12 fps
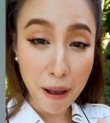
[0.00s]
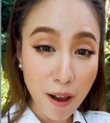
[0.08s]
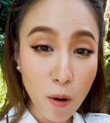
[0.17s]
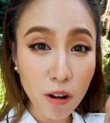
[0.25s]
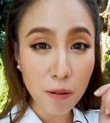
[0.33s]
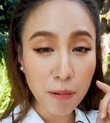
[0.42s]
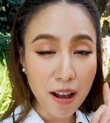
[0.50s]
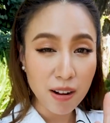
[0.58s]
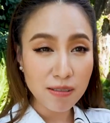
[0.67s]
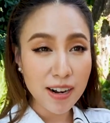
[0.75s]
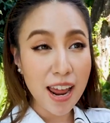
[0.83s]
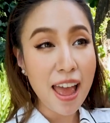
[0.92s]
รา
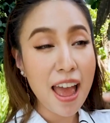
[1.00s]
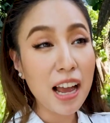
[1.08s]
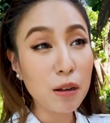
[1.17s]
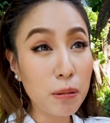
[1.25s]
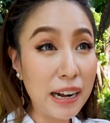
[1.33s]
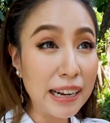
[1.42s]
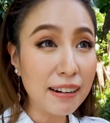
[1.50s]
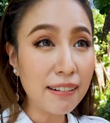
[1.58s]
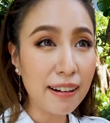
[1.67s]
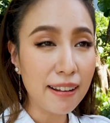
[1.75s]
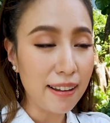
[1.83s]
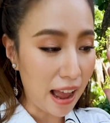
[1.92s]
แดงพริกกระเห
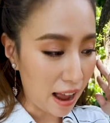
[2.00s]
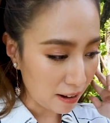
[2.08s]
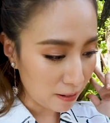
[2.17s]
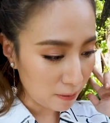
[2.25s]
รี่ยง